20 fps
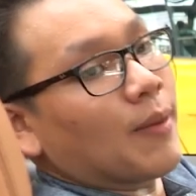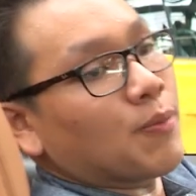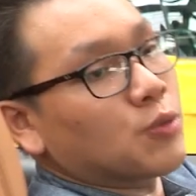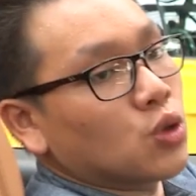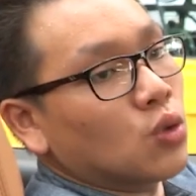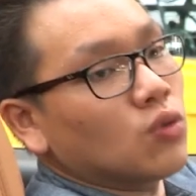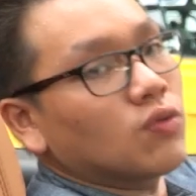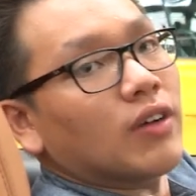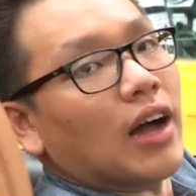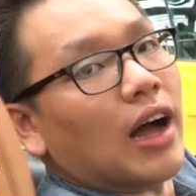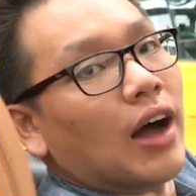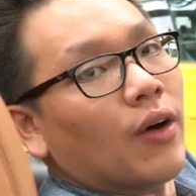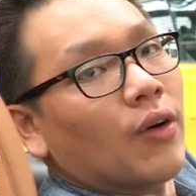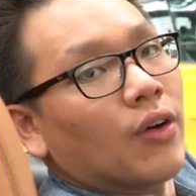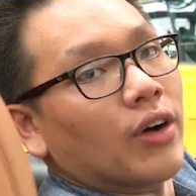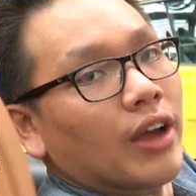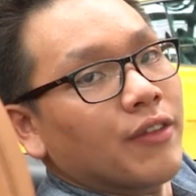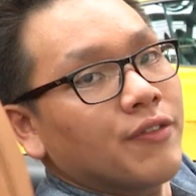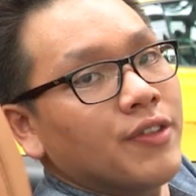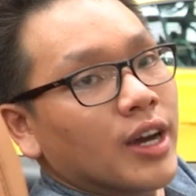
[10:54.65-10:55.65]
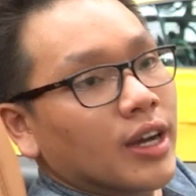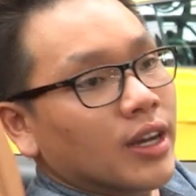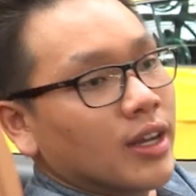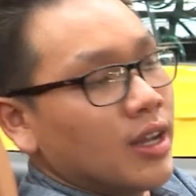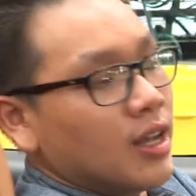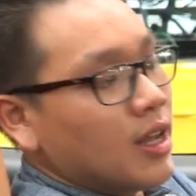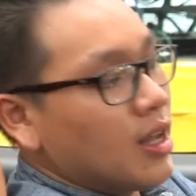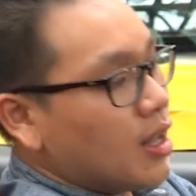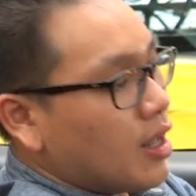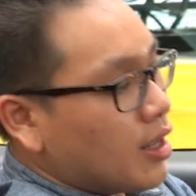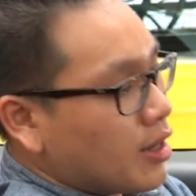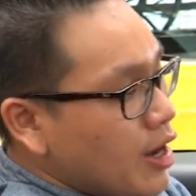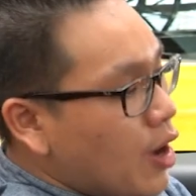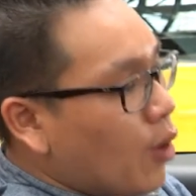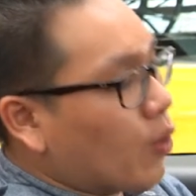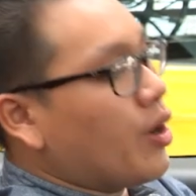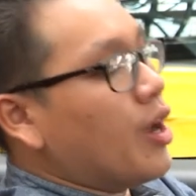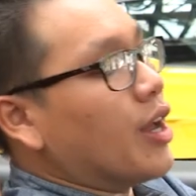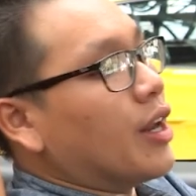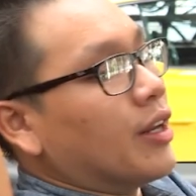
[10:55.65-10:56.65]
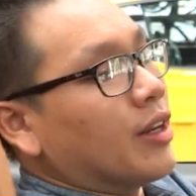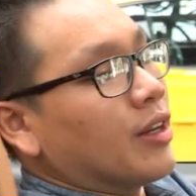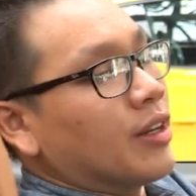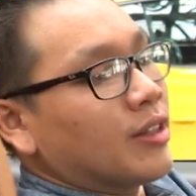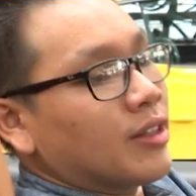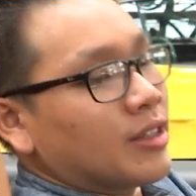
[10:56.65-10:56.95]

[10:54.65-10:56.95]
tập trung vào cái việc điều khiển,